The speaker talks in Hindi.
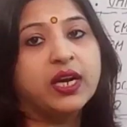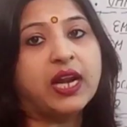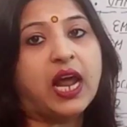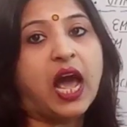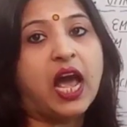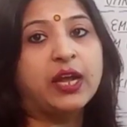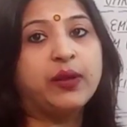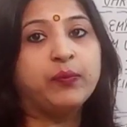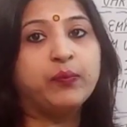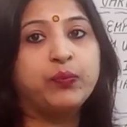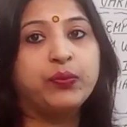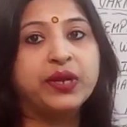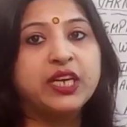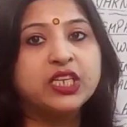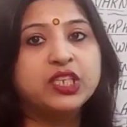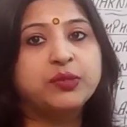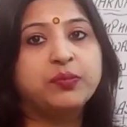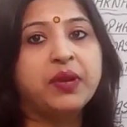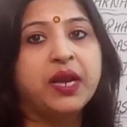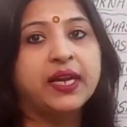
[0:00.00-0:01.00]
क्राइम
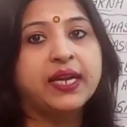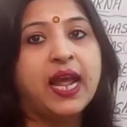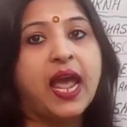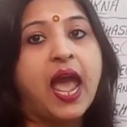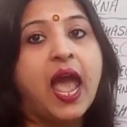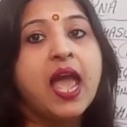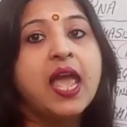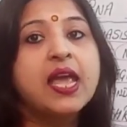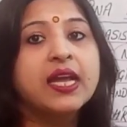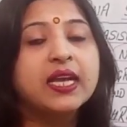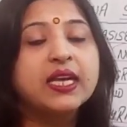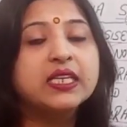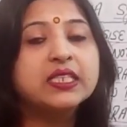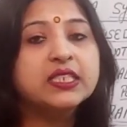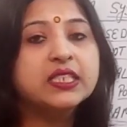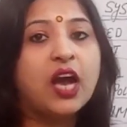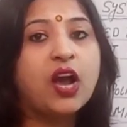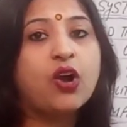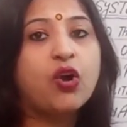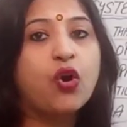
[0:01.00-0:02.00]
पनिशमेंट है
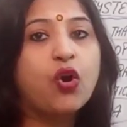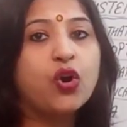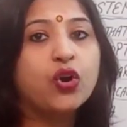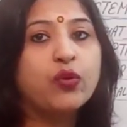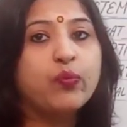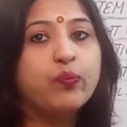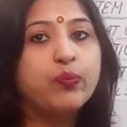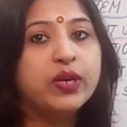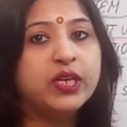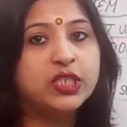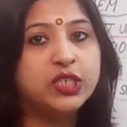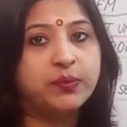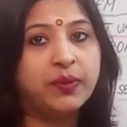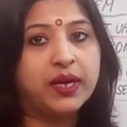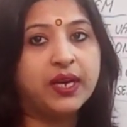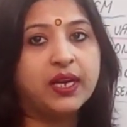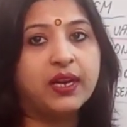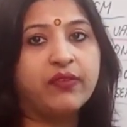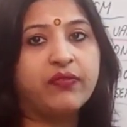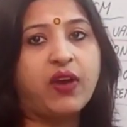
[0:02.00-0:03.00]
इसका कोड ऑफ
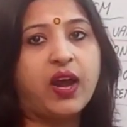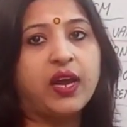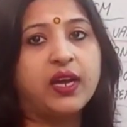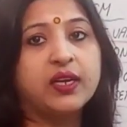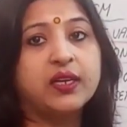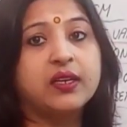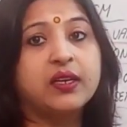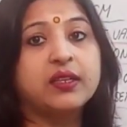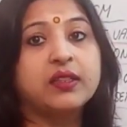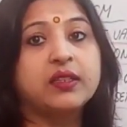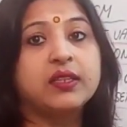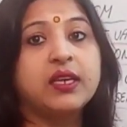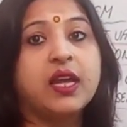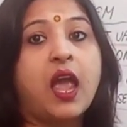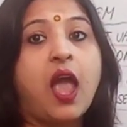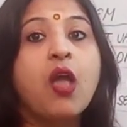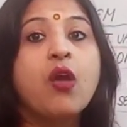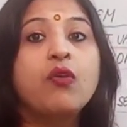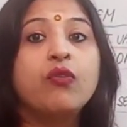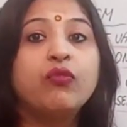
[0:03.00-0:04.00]
पनिशमेंट डिफाइन करते
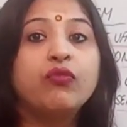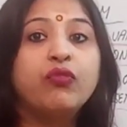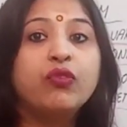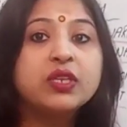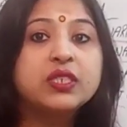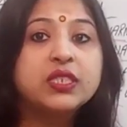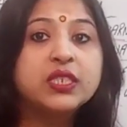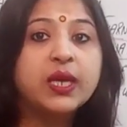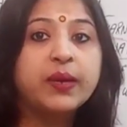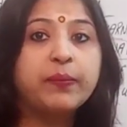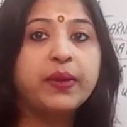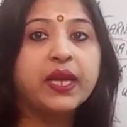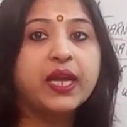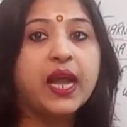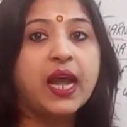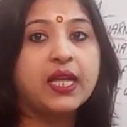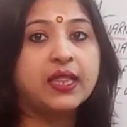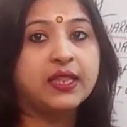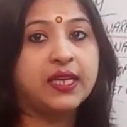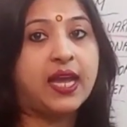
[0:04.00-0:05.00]
हैं वो ये भी
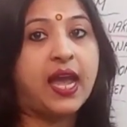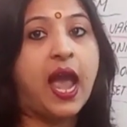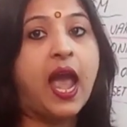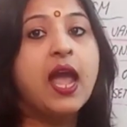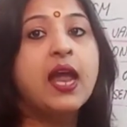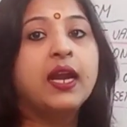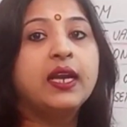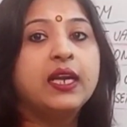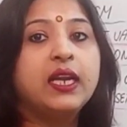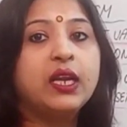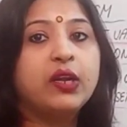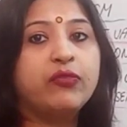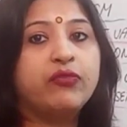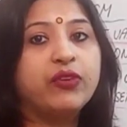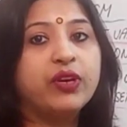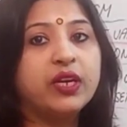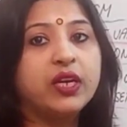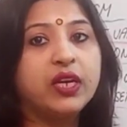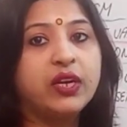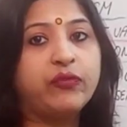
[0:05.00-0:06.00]
कहते हैं
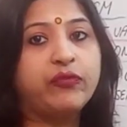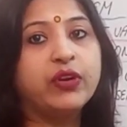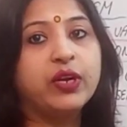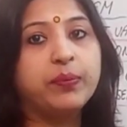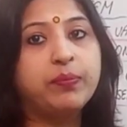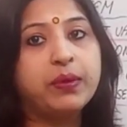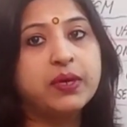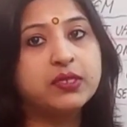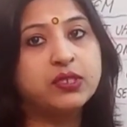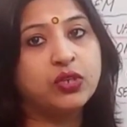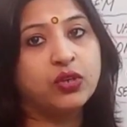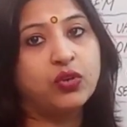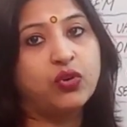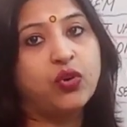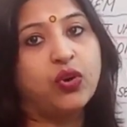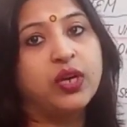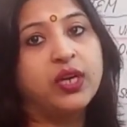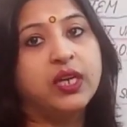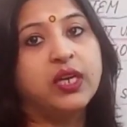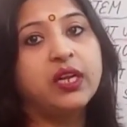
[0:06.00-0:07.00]
डिफरेंट डिफरेंट पर्सन
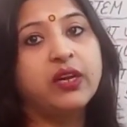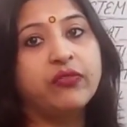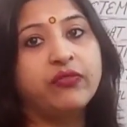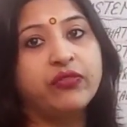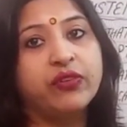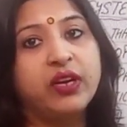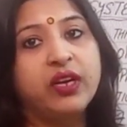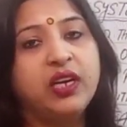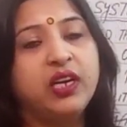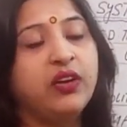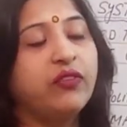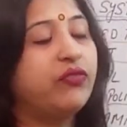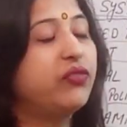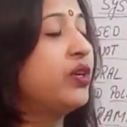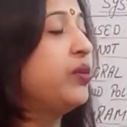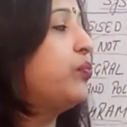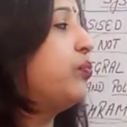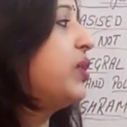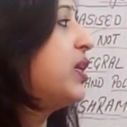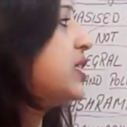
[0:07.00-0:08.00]
को डिफरेंट डिफरेंट